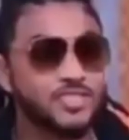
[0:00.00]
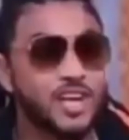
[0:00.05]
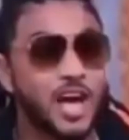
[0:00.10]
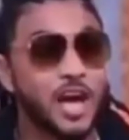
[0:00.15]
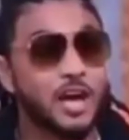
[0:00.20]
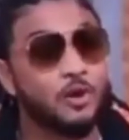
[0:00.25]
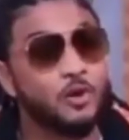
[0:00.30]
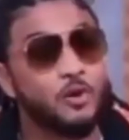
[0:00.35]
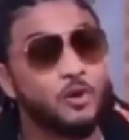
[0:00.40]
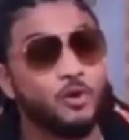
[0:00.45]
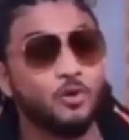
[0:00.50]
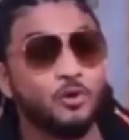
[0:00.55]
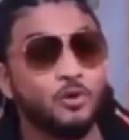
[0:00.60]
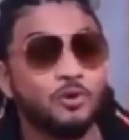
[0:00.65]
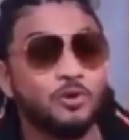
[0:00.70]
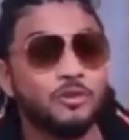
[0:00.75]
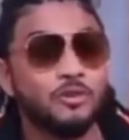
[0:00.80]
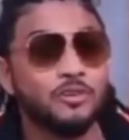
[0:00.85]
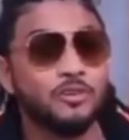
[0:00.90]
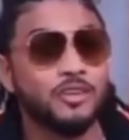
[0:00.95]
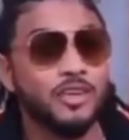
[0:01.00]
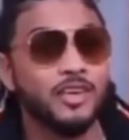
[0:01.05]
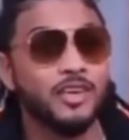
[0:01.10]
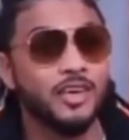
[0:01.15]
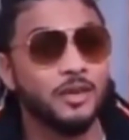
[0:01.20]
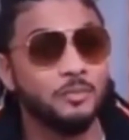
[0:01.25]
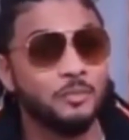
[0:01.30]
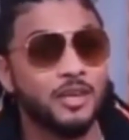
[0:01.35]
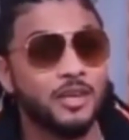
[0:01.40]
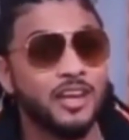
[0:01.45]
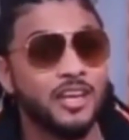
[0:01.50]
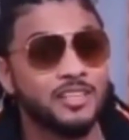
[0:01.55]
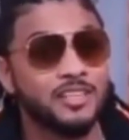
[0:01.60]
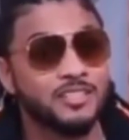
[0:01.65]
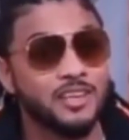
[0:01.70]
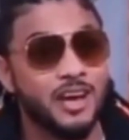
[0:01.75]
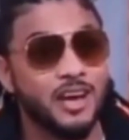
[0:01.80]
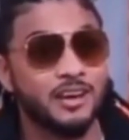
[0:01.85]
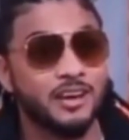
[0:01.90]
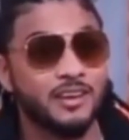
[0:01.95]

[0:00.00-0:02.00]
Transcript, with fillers: पड़ा चारों को एक भी नहीं